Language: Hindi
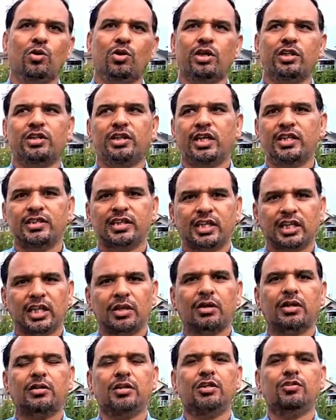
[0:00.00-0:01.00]
और इतने
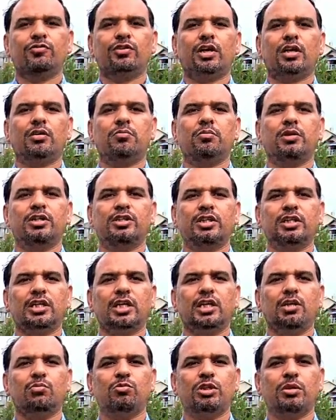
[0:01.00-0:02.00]
ज़्यादा इन्फॉर्मेशन
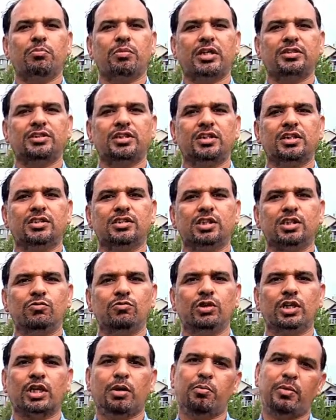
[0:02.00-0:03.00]
के लिए मुझे मैसेज
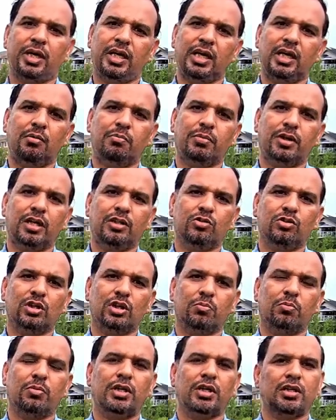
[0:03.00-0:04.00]
रिसीव हुए कि मैंने अपना जो
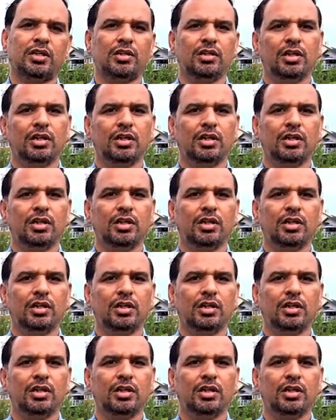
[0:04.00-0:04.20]
नंबर